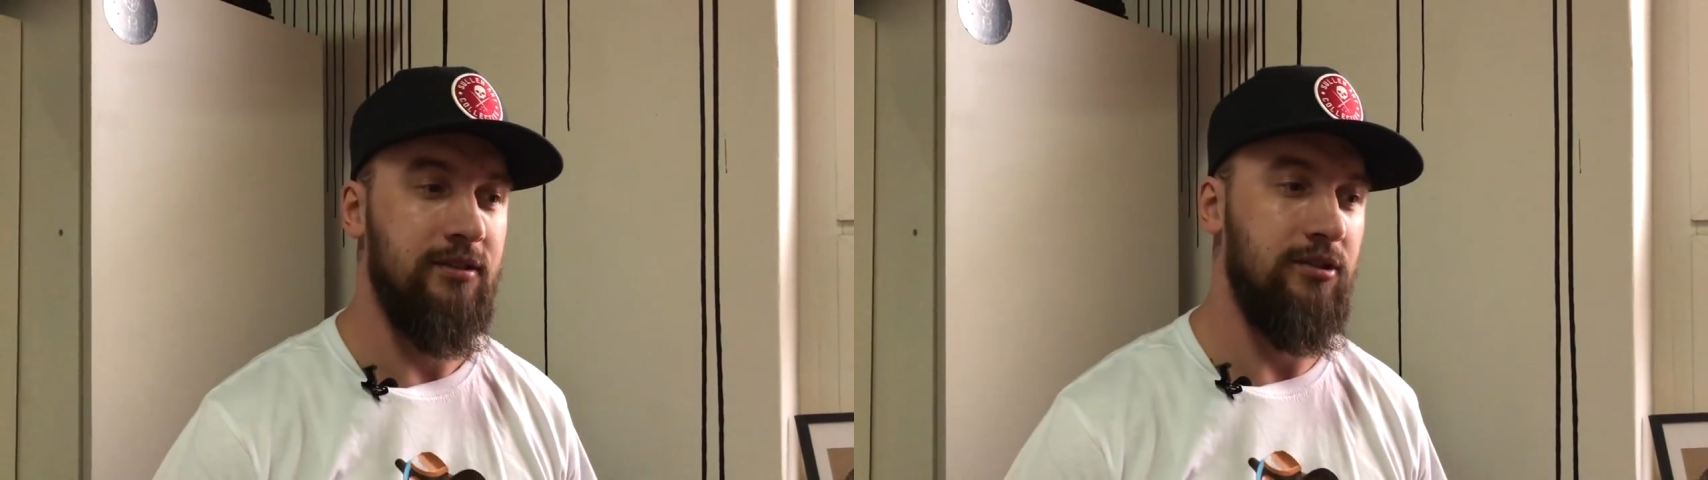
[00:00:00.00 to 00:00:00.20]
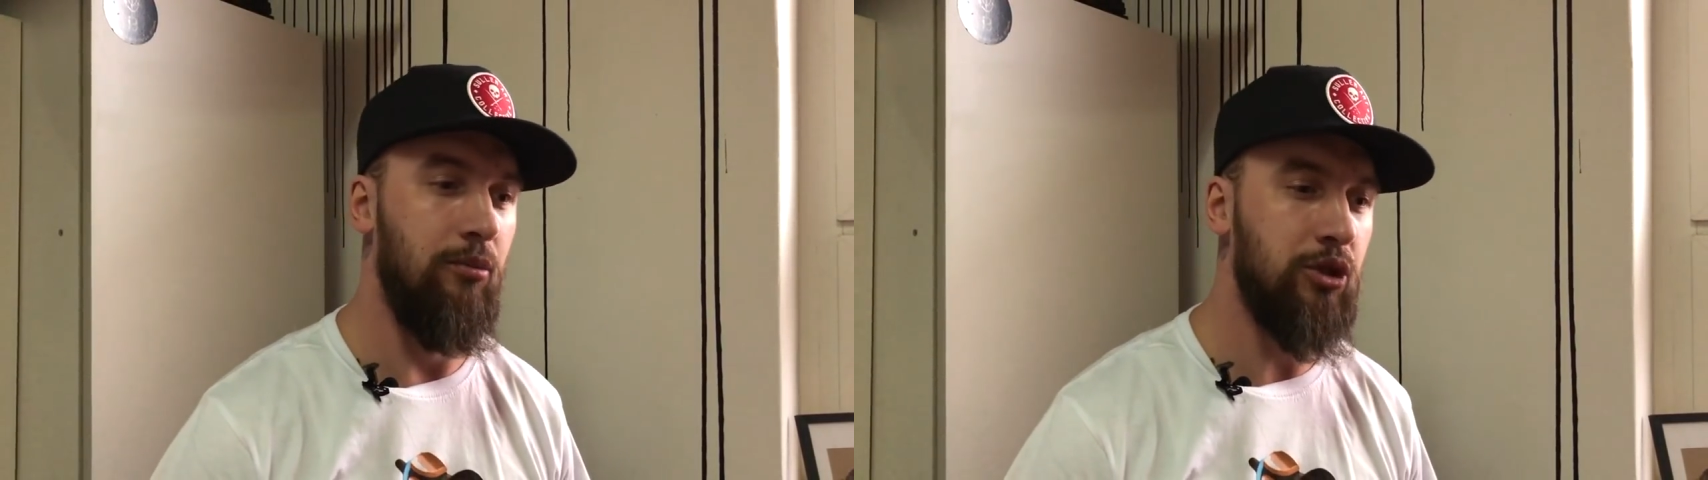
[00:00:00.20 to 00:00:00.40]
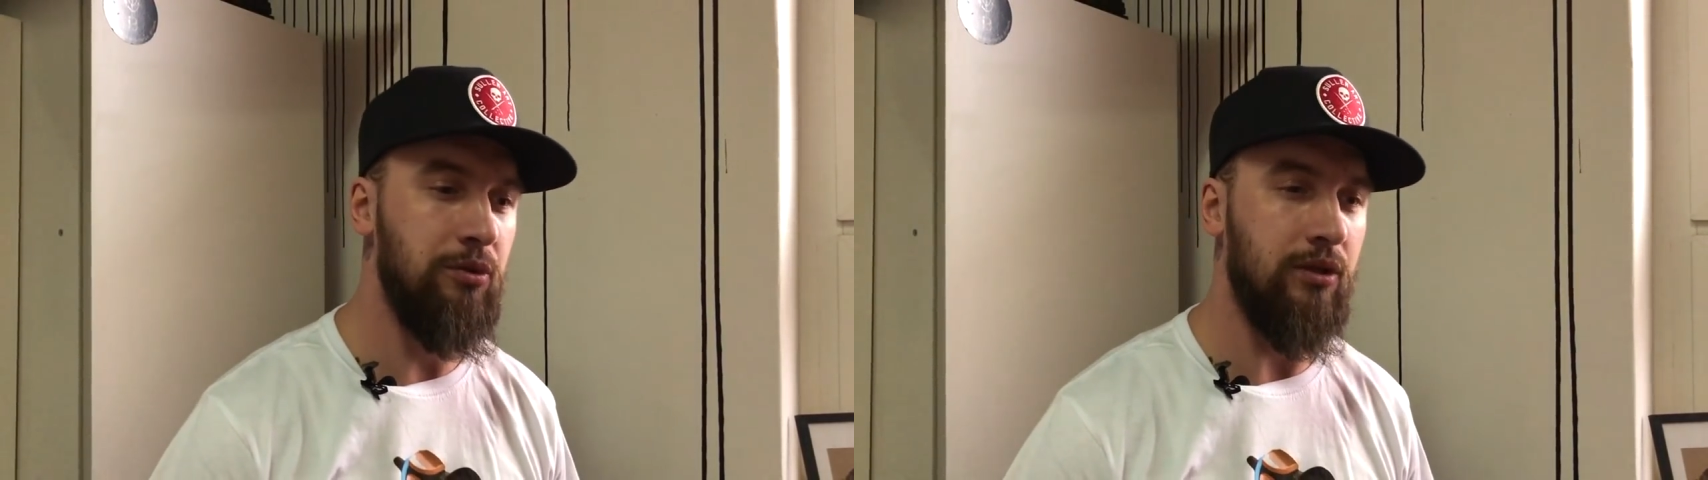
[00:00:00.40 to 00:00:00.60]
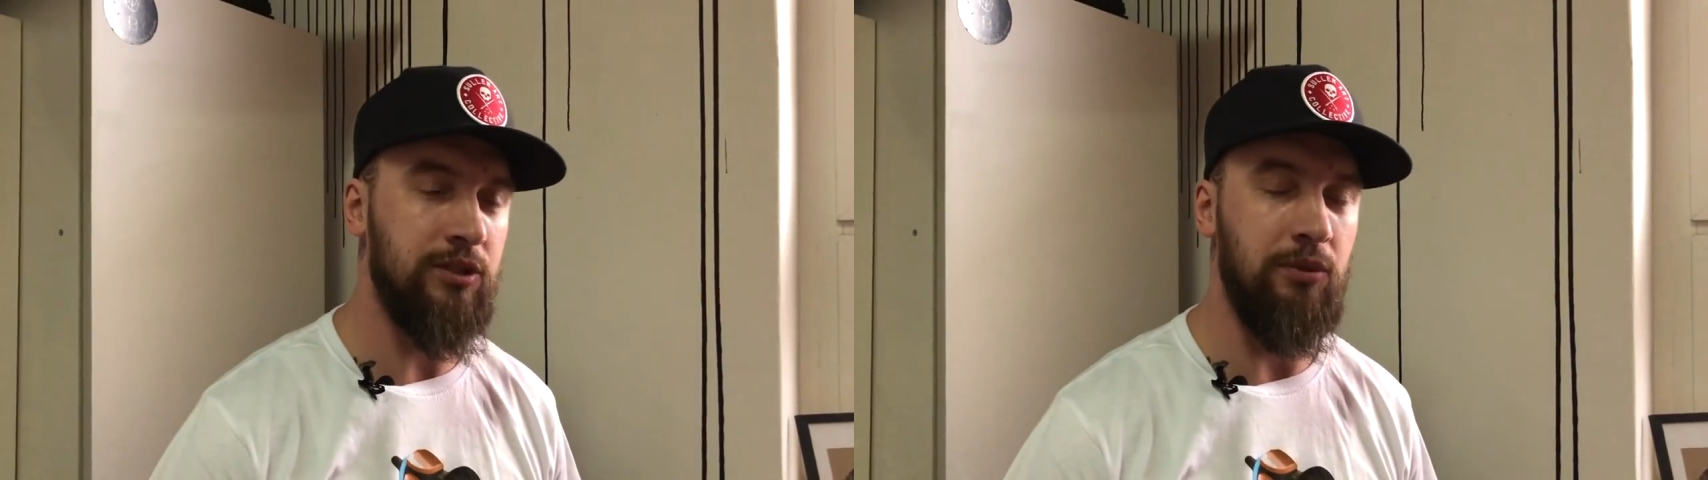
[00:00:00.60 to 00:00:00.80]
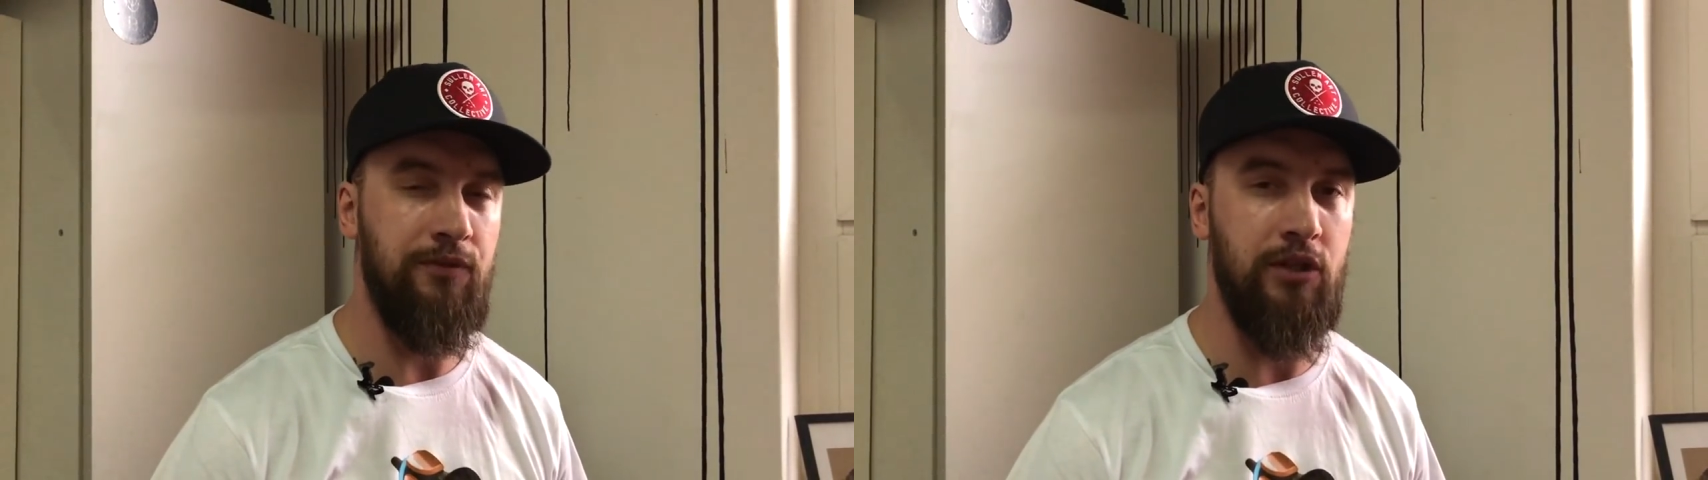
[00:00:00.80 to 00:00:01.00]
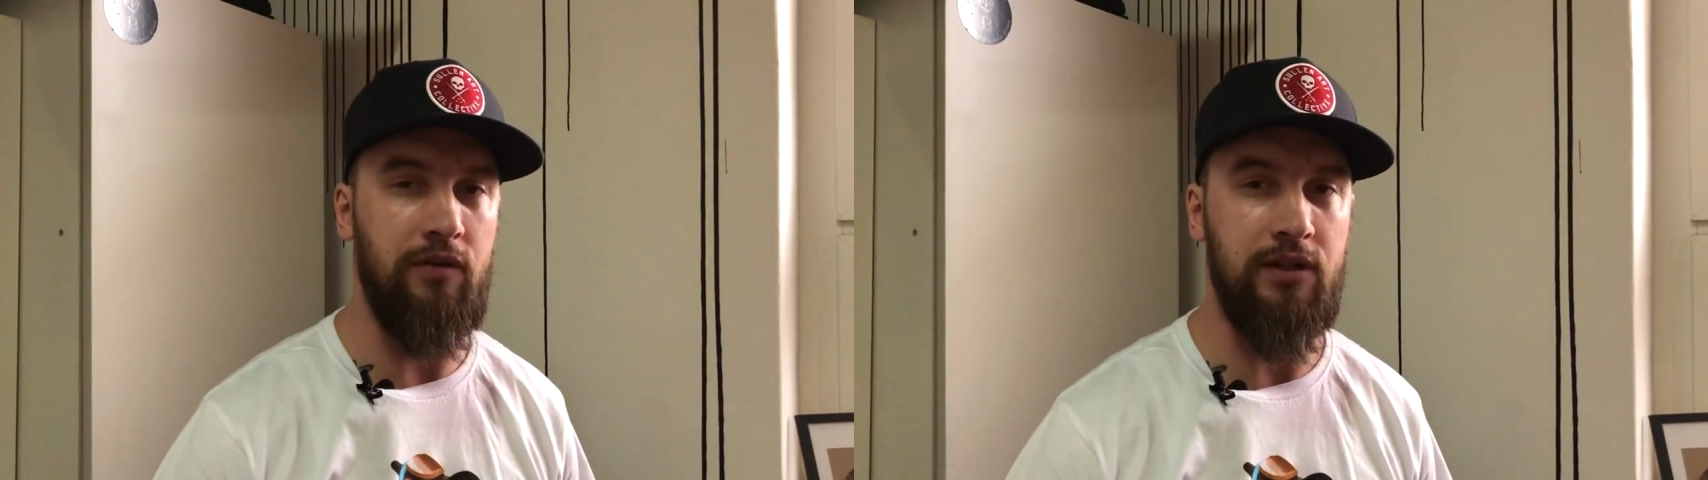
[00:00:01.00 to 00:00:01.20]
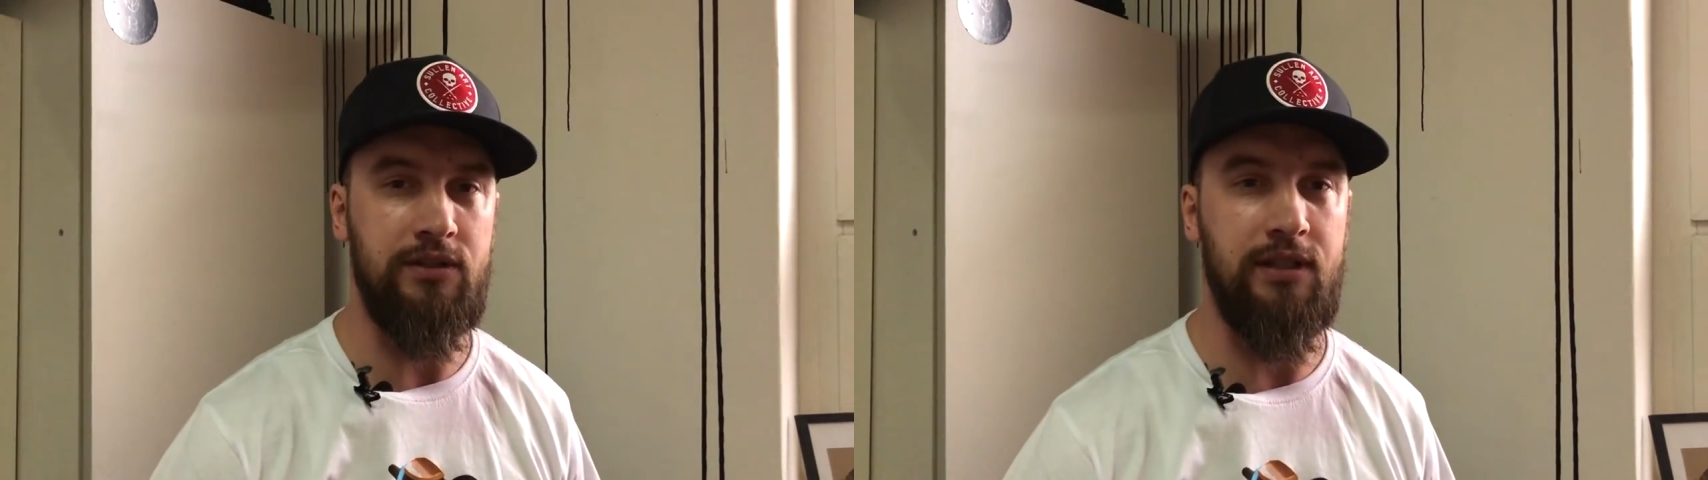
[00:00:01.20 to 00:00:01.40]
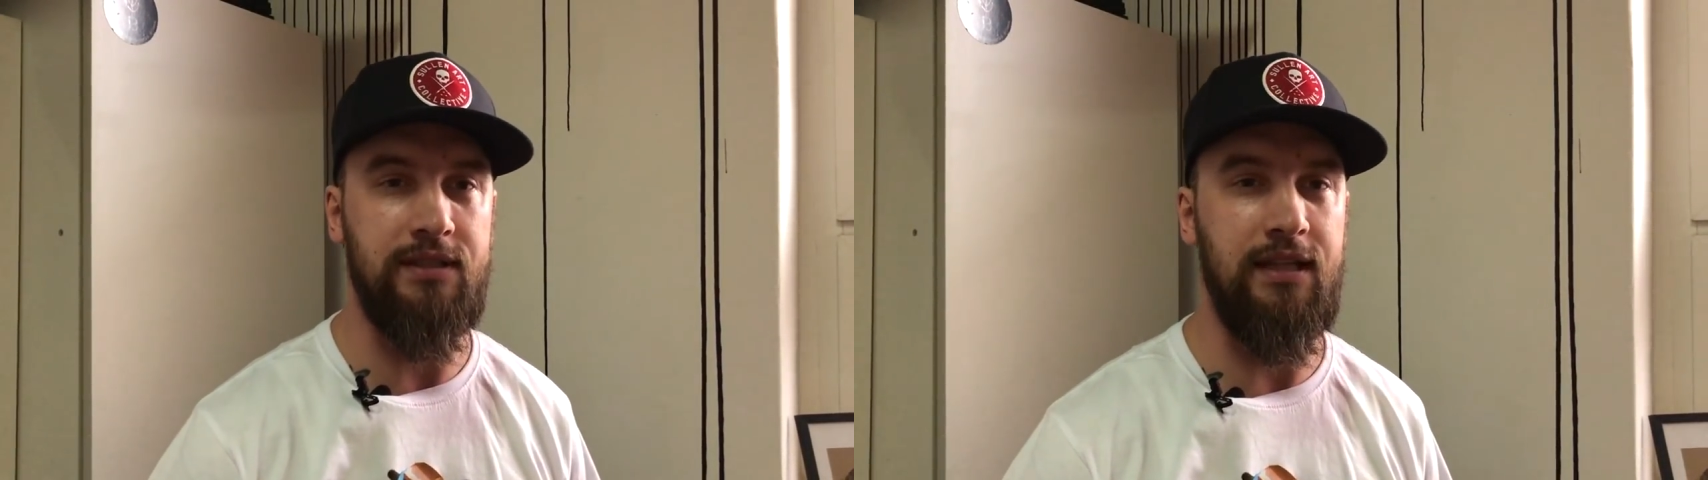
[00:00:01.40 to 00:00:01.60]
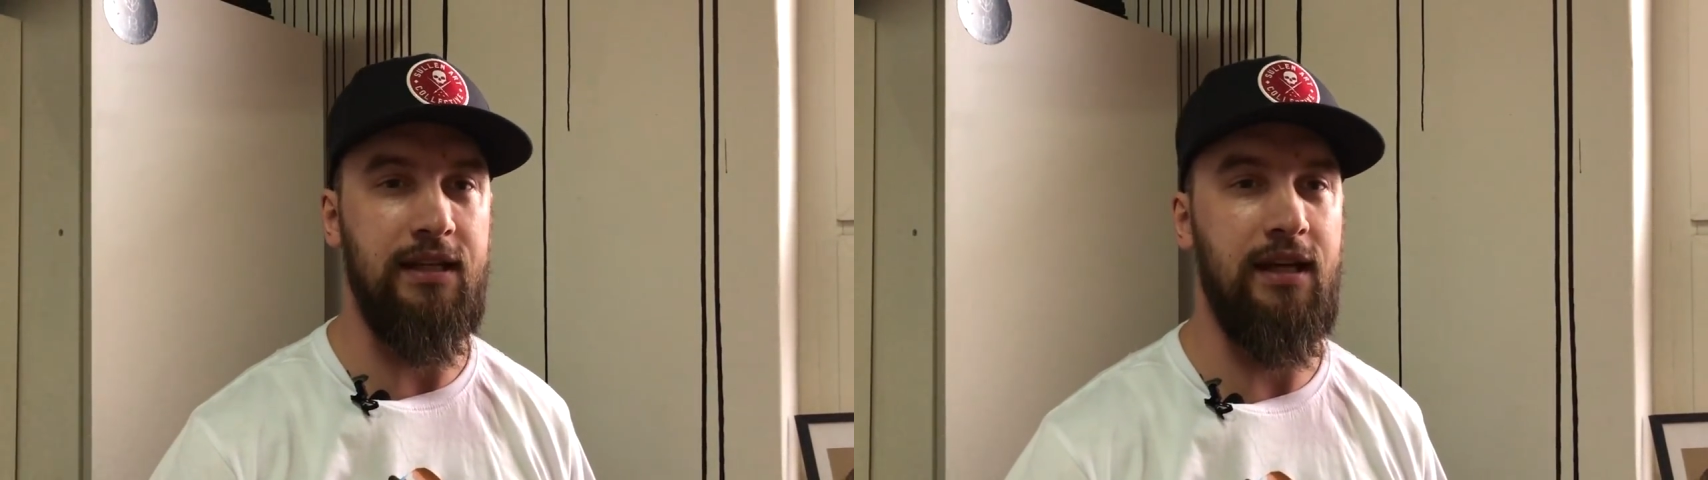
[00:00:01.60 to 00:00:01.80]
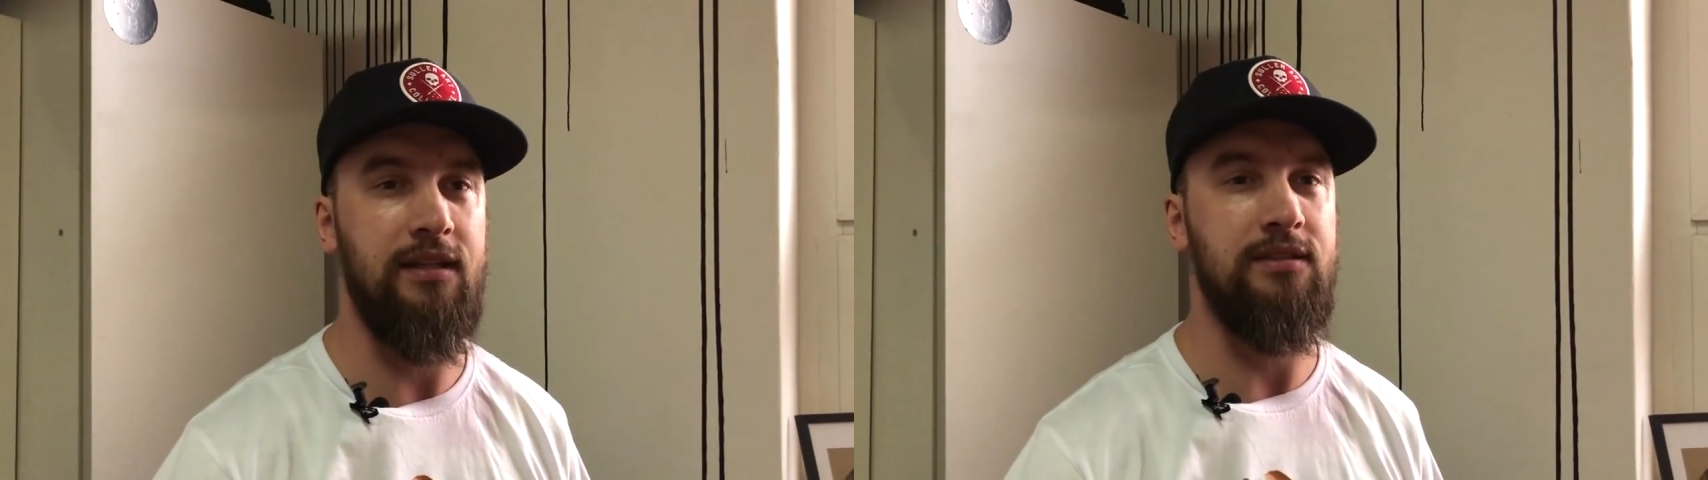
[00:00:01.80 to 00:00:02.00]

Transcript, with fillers: No musimy tego zmodyfikować, to zadanie